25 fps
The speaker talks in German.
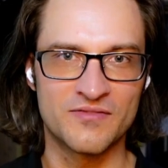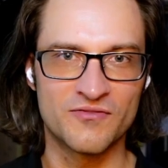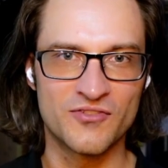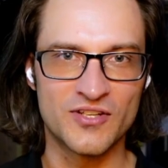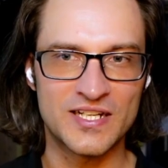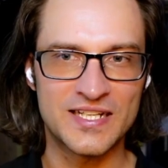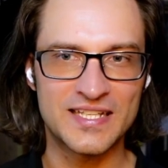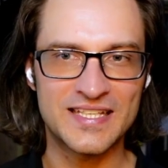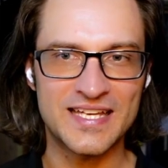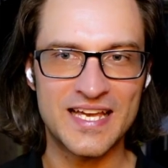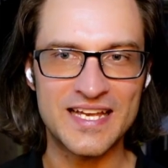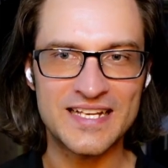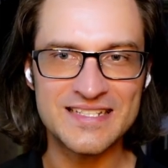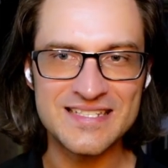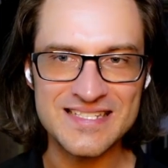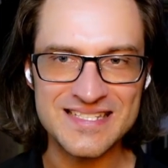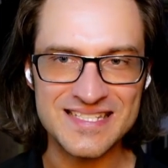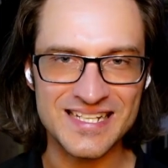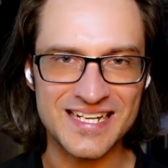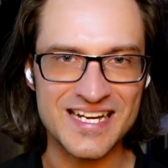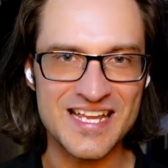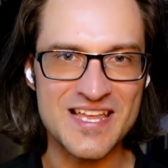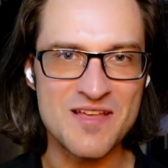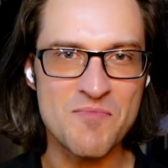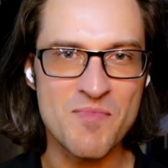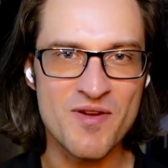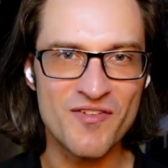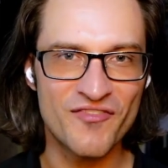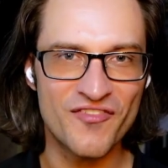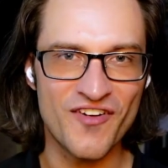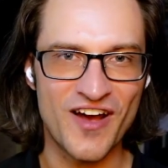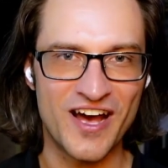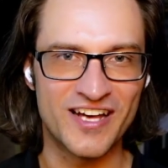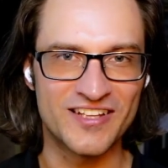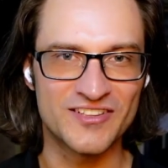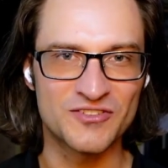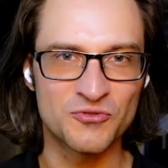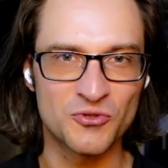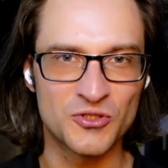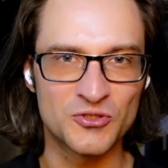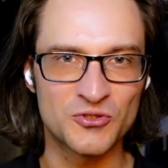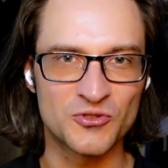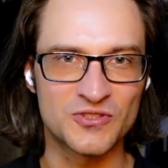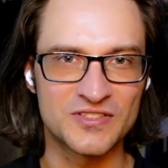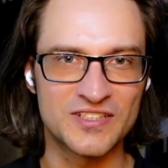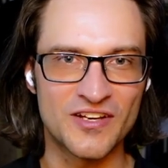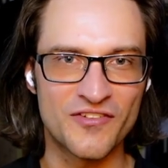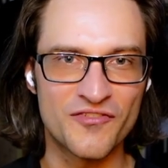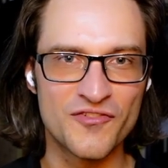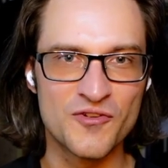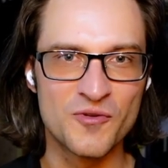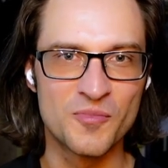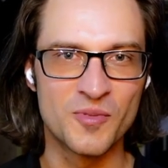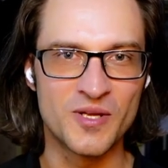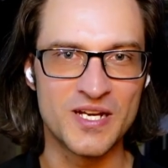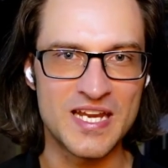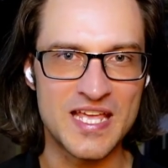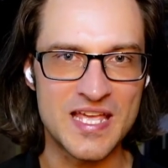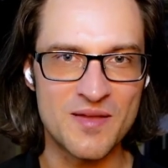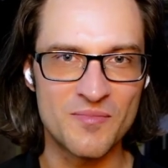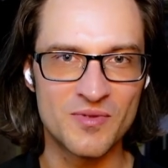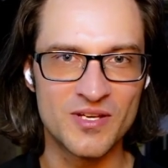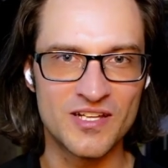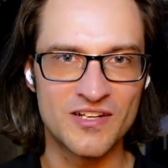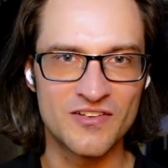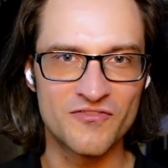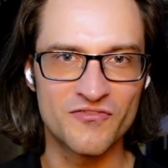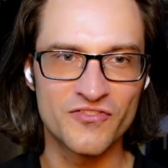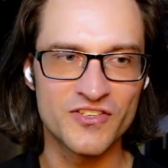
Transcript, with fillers: wirklich extreme Verantwortung dafür übernehmen,